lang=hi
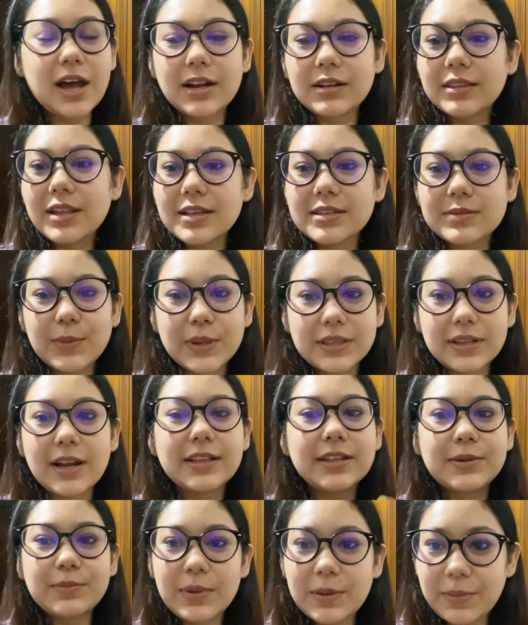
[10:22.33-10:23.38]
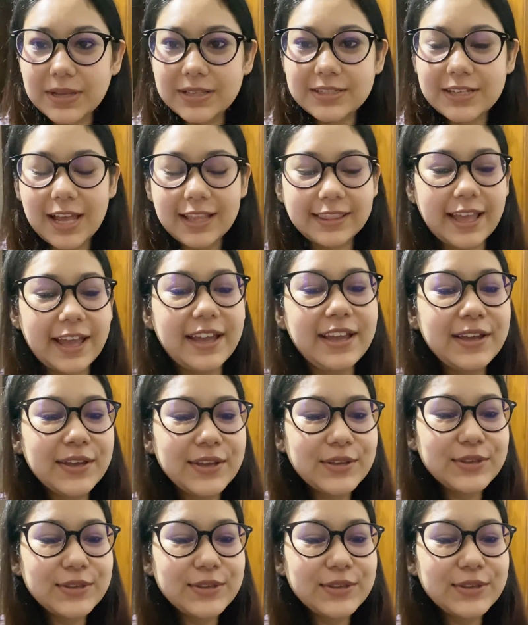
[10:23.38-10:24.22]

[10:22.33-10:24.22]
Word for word: हर 10-15 दिन में बन जाता है